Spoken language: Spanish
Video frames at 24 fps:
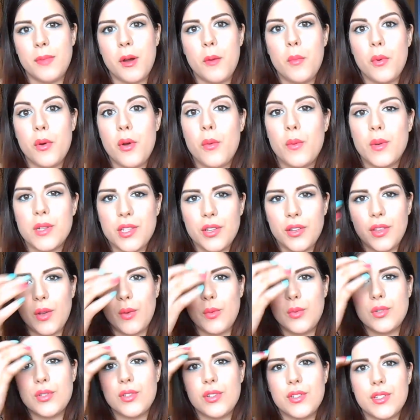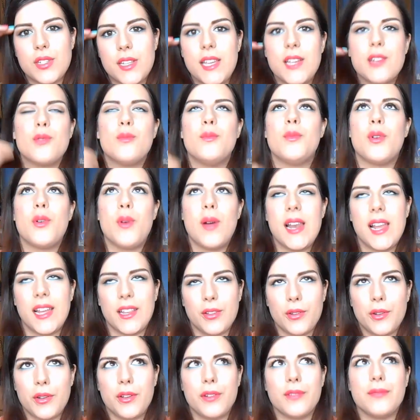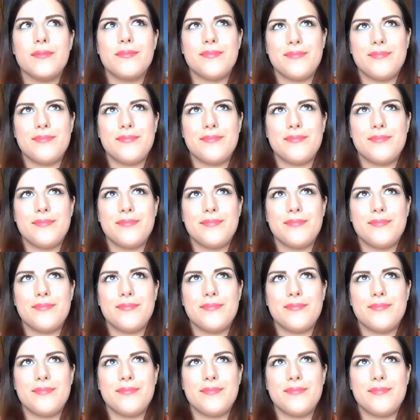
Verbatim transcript: va un poco en cuestión de gustos y es un poco aleatorio.